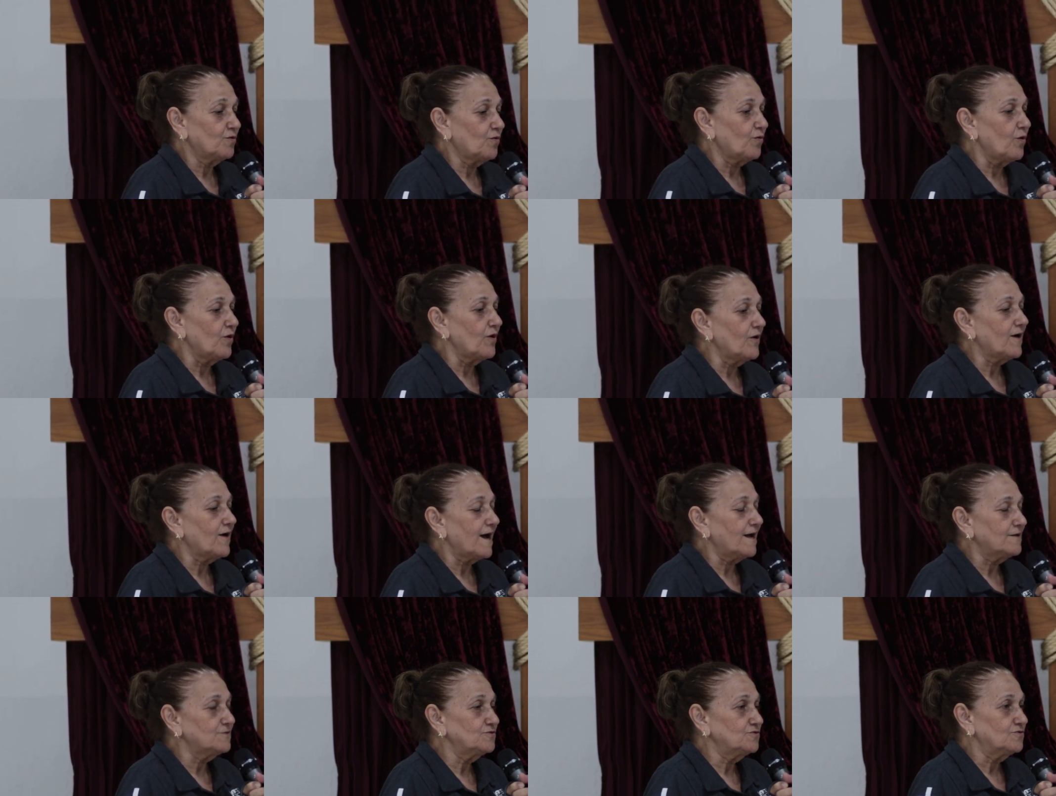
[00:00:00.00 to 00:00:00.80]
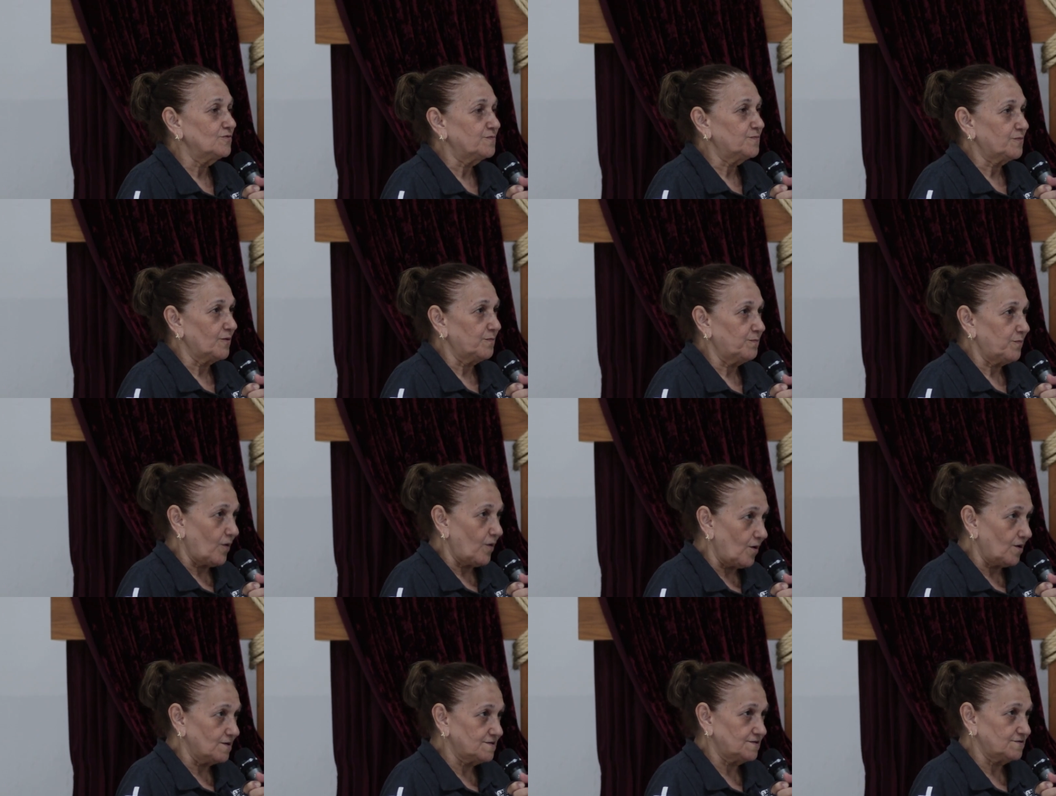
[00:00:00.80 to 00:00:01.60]
colocado no
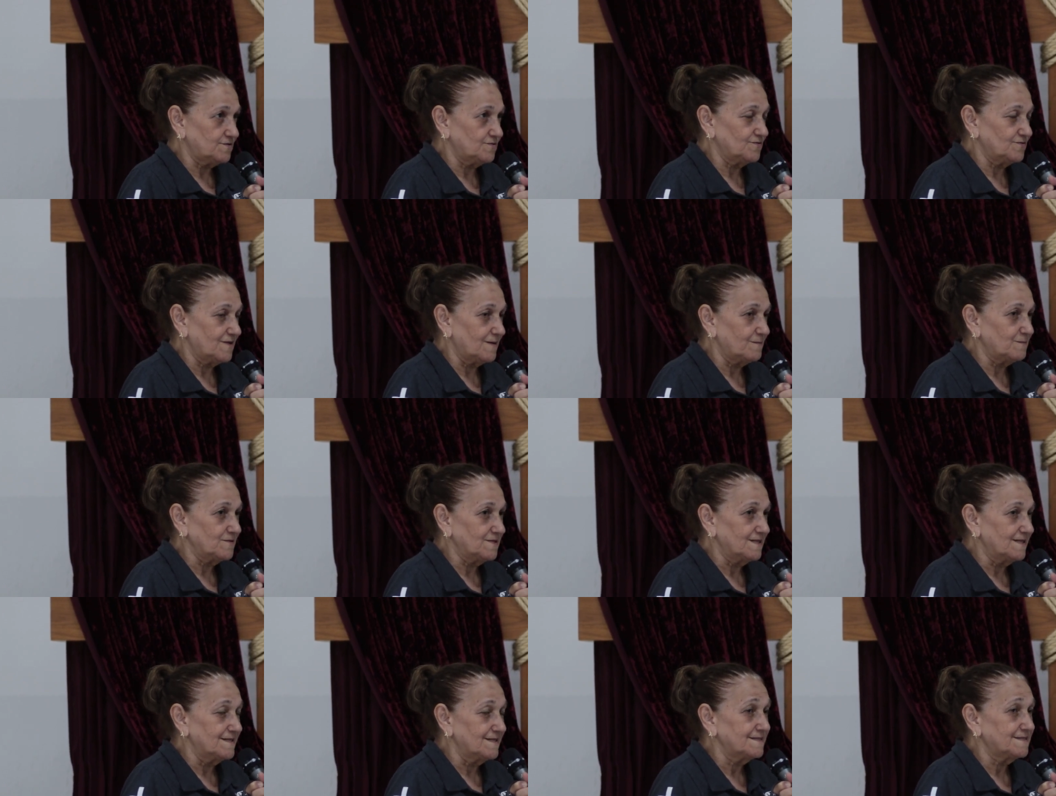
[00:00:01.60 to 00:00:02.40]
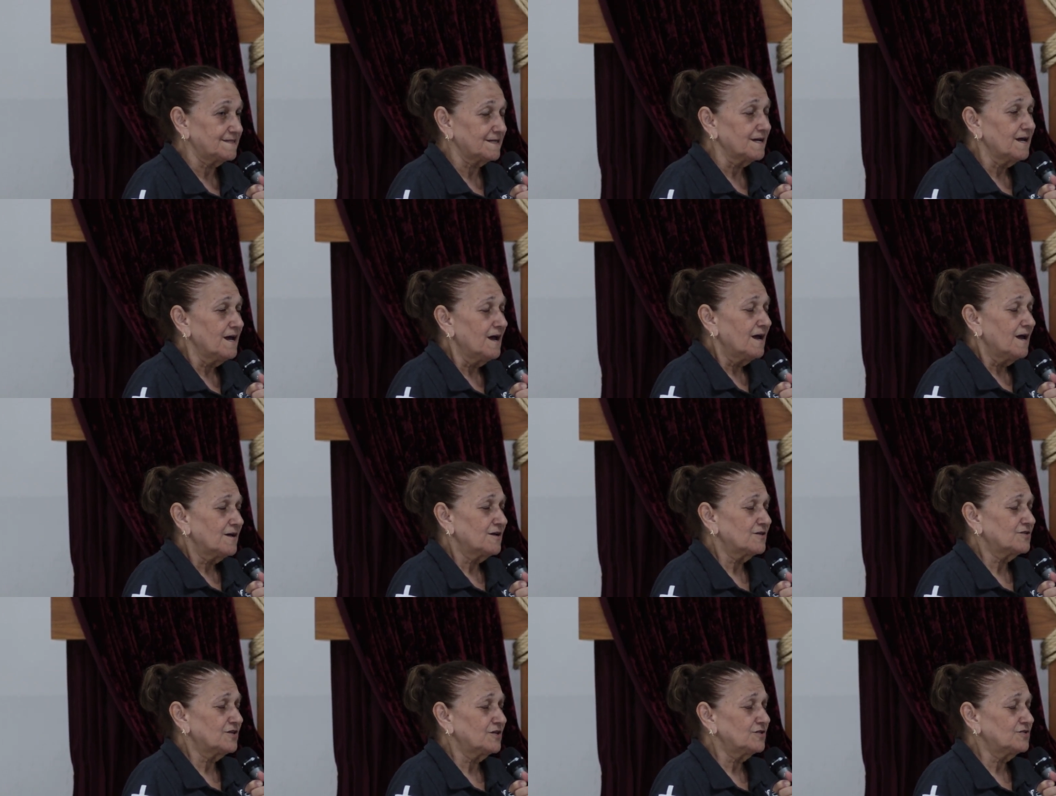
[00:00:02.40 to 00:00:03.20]
propósito da mudança
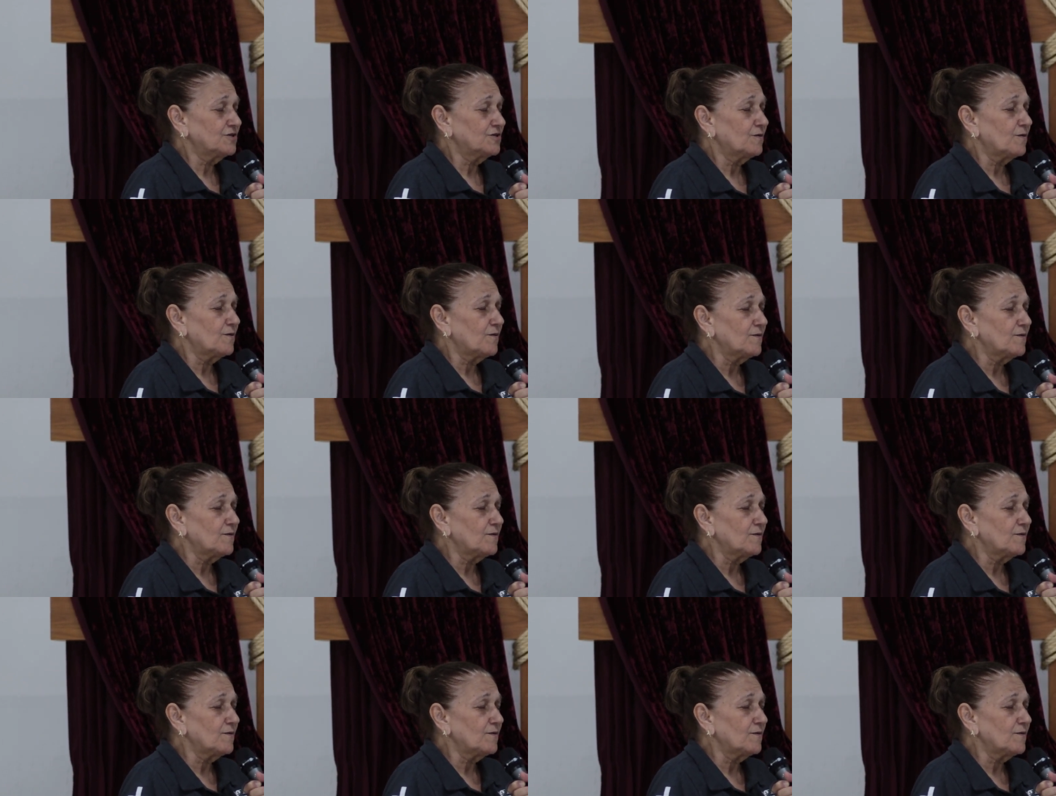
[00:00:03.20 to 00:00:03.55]
que a gente